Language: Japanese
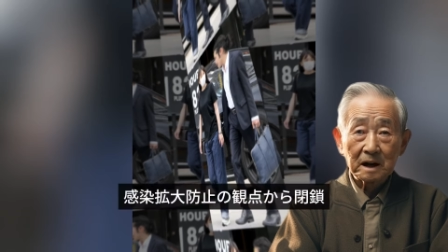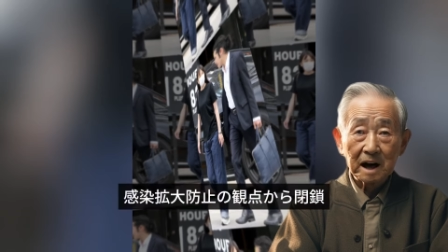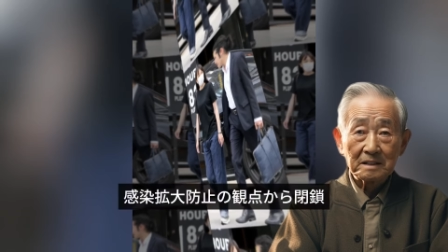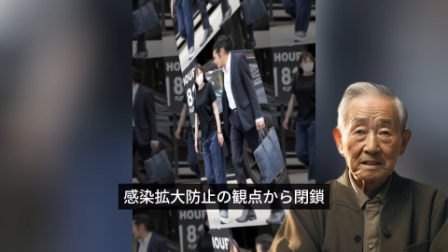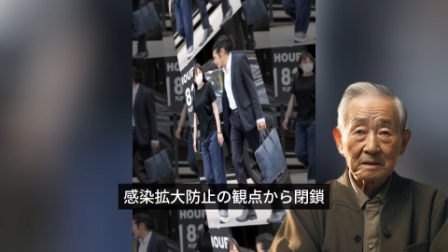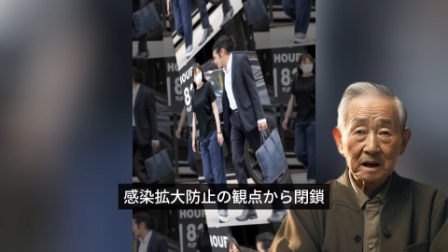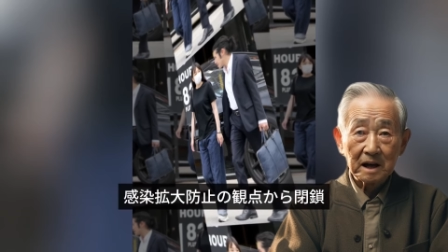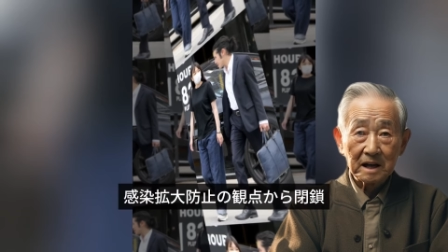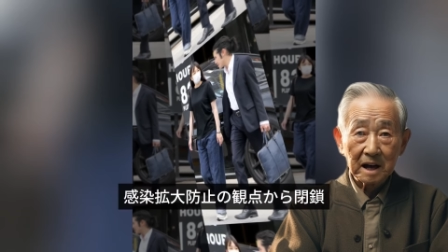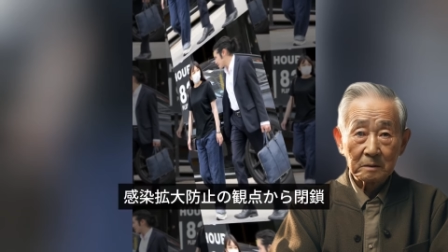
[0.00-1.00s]
感染
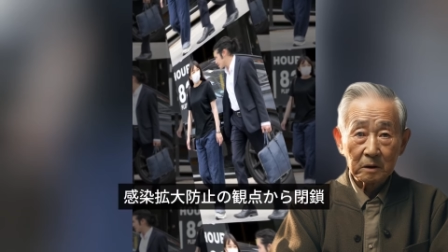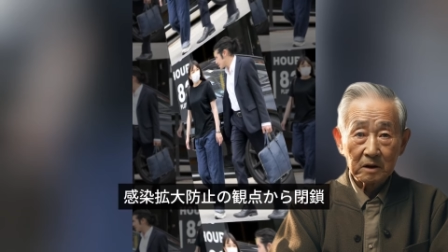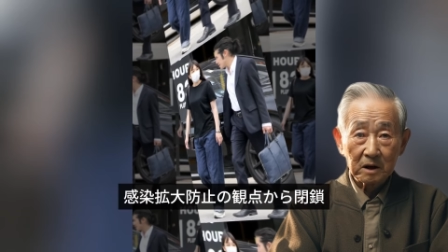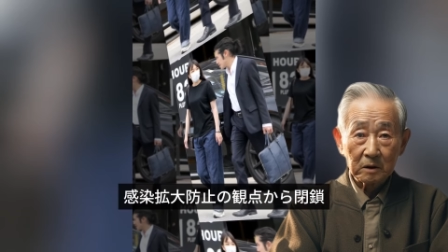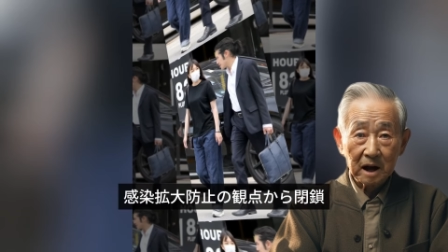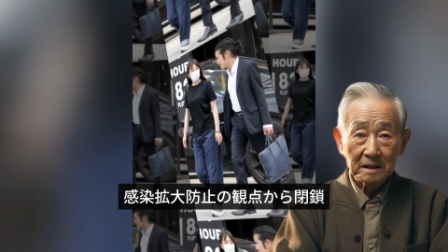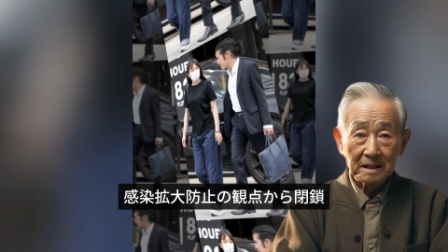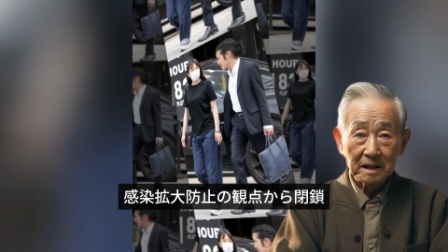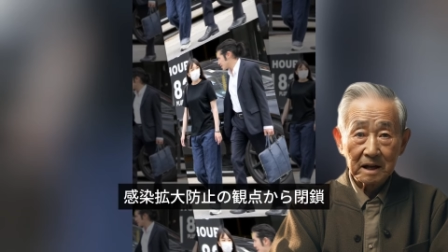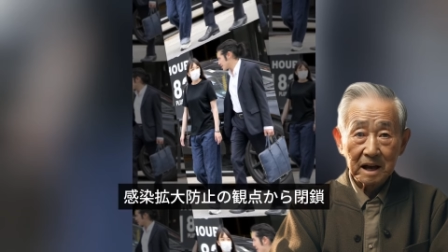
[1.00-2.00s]
拡大防止の観
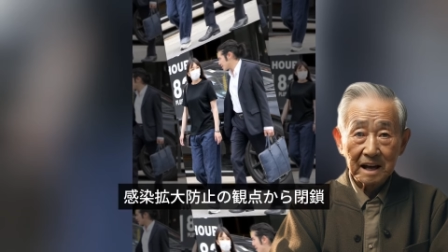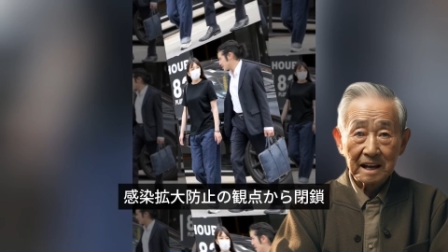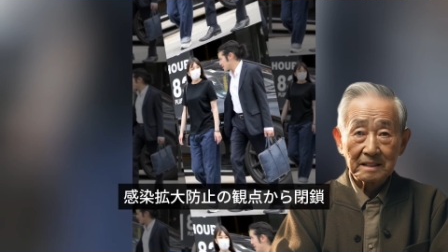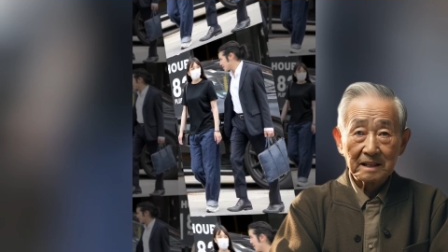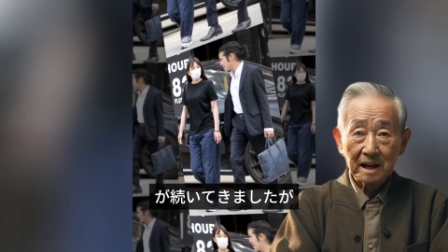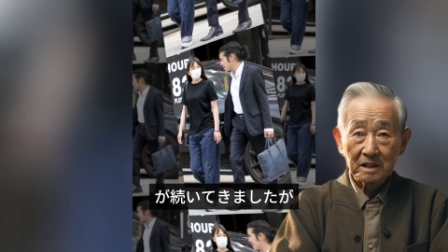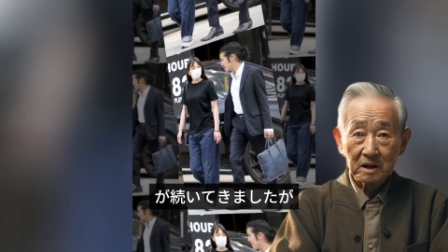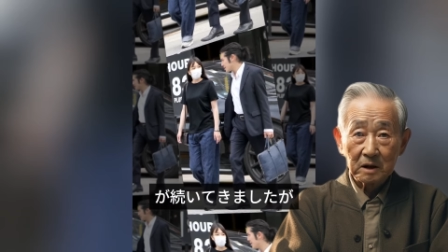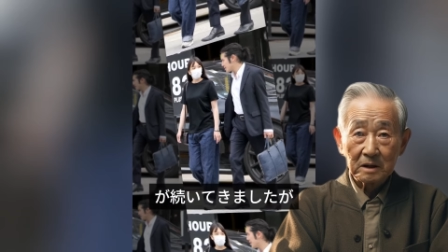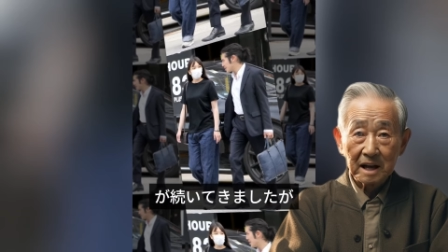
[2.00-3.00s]
点から閉鎖が
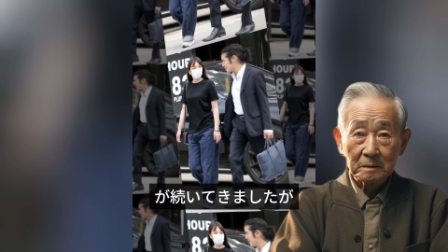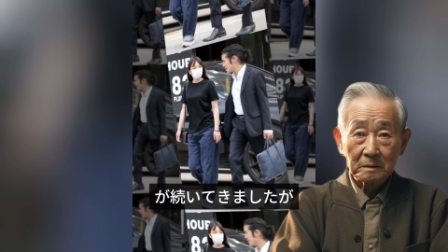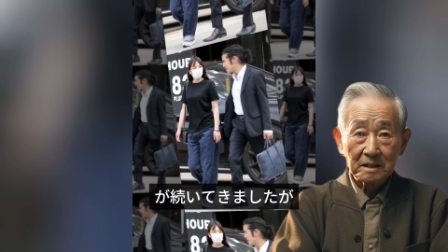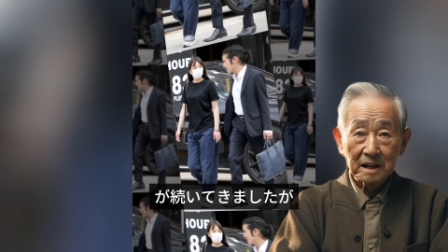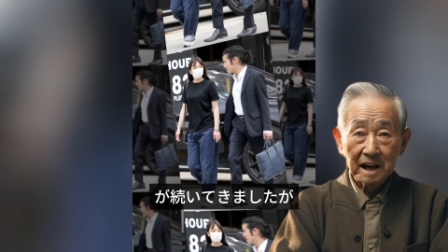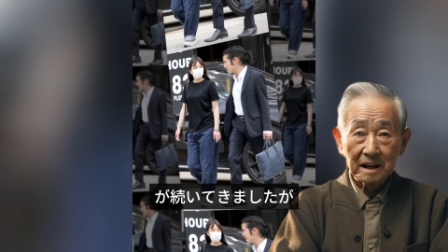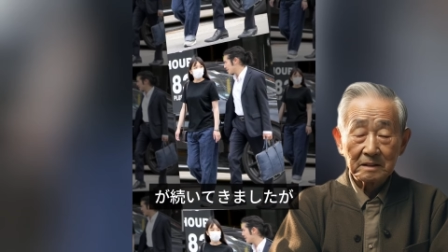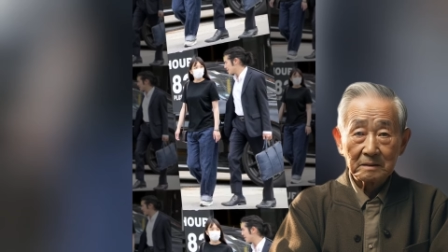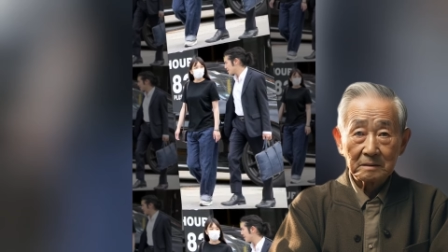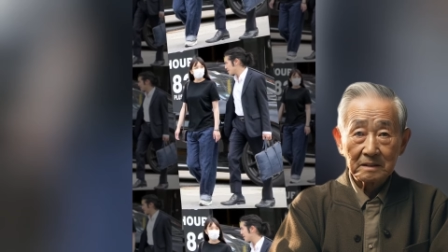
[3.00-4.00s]
続いてきました
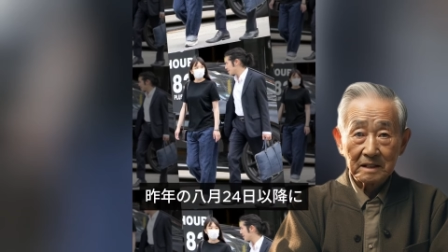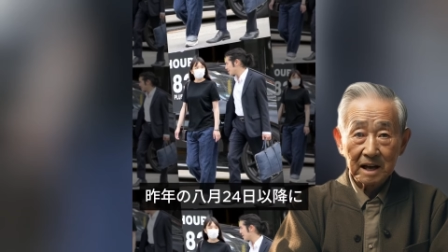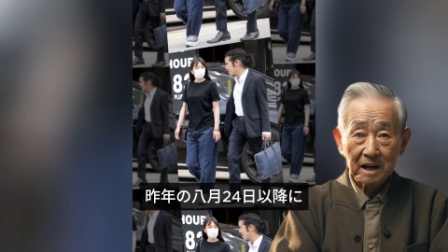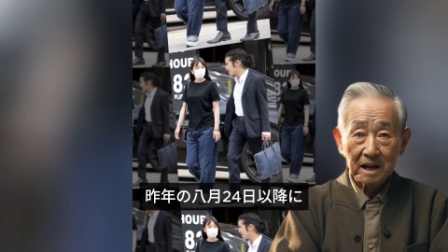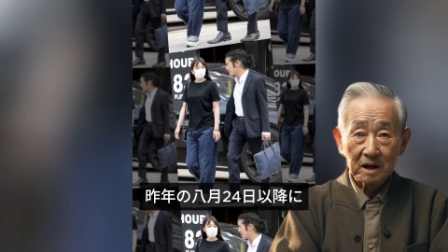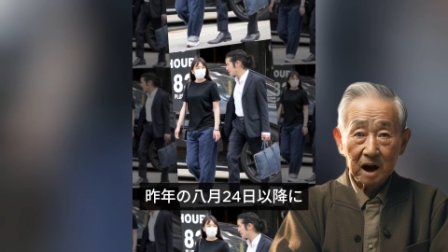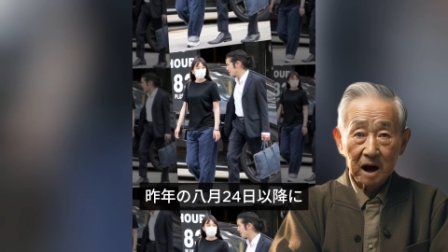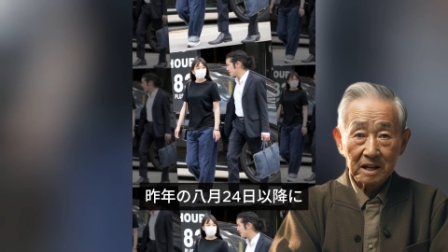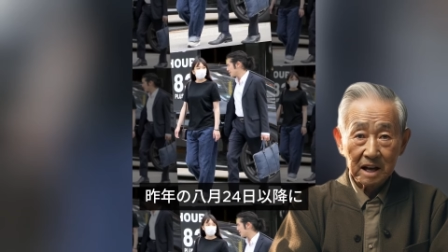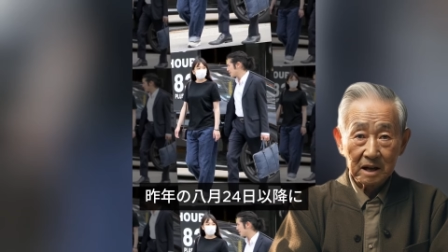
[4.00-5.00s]
が、昨年の
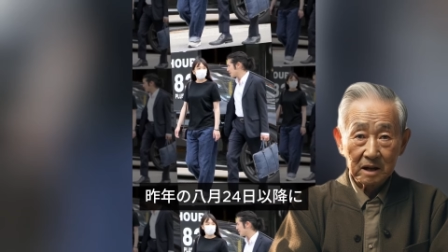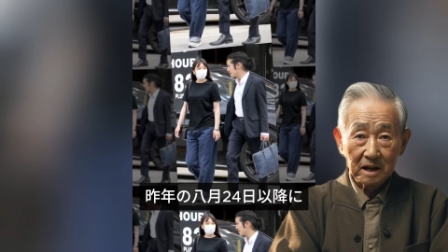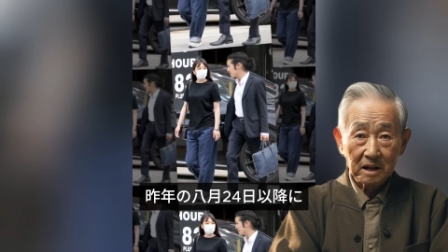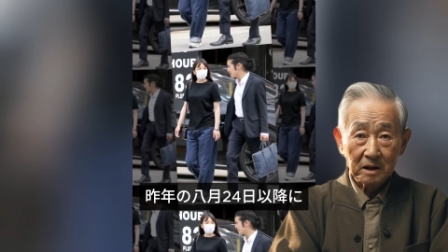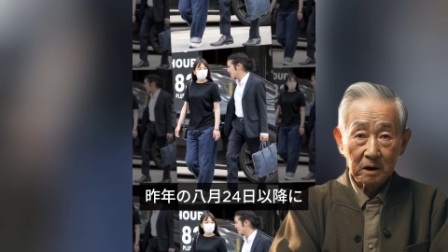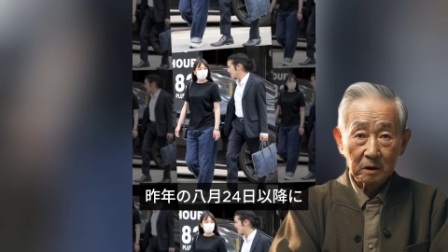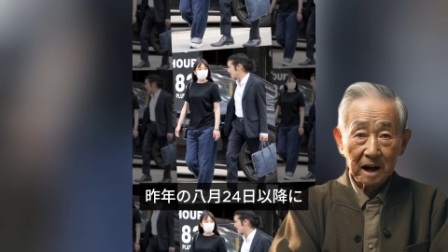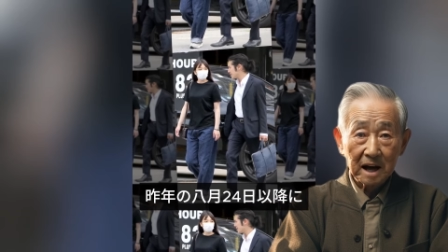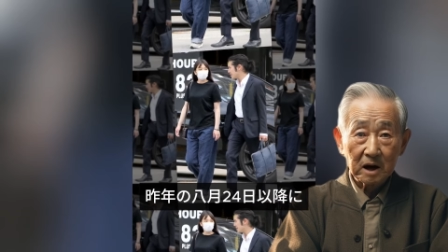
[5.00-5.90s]
8月24日